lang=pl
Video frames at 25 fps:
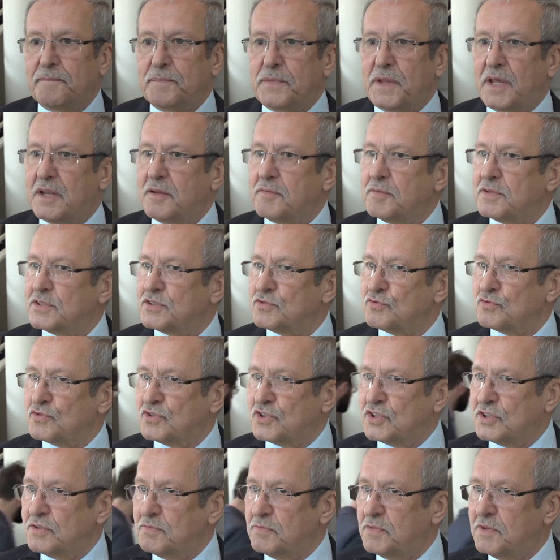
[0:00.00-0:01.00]
Natomiast
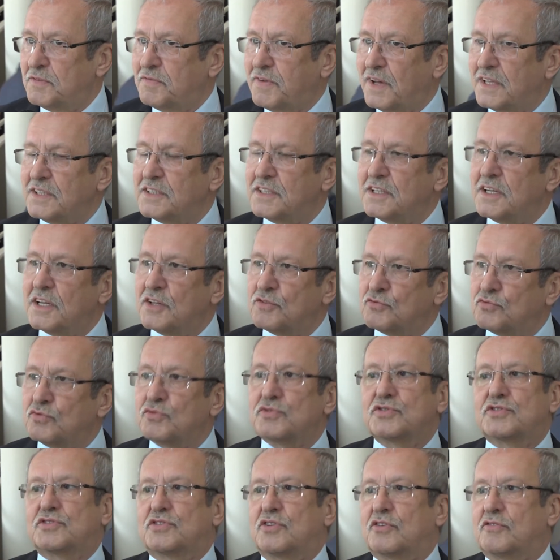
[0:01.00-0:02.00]
utrzymywanie na
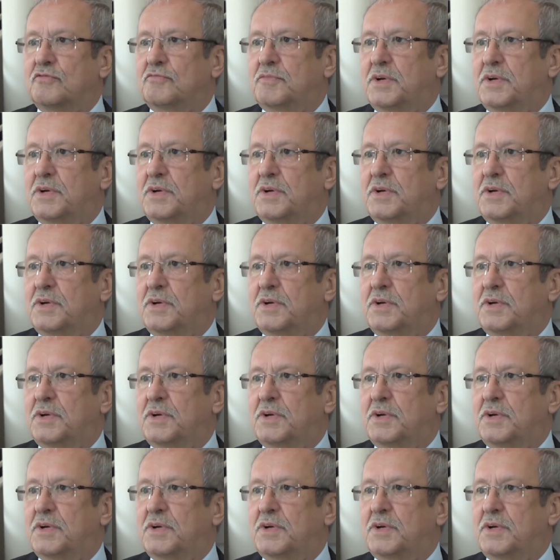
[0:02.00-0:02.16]
dłuższą